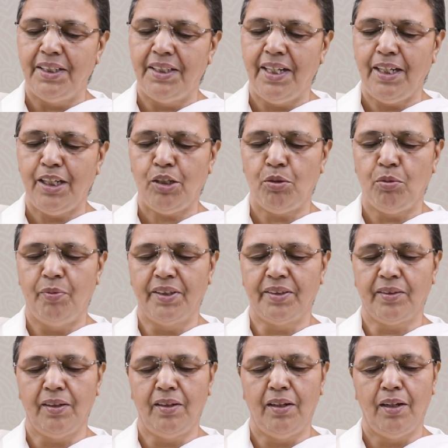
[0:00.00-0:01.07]
இதே
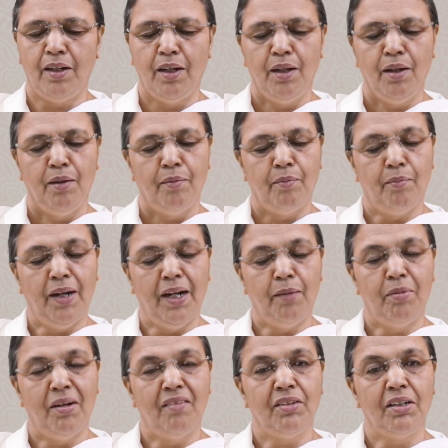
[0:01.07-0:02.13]
ரூபத்தில்
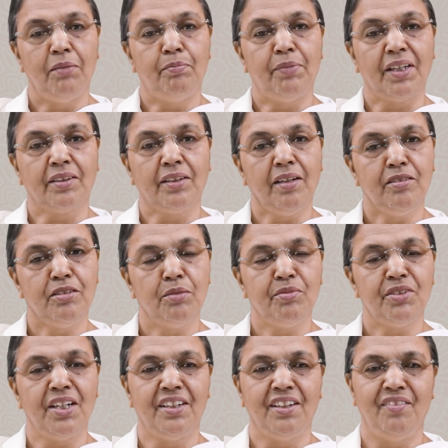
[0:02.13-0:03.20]
பாபாவை
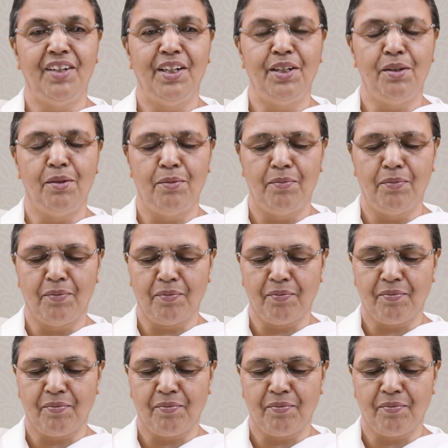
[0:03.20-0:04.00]
பிரத்யம் செய்ய வேண்டும்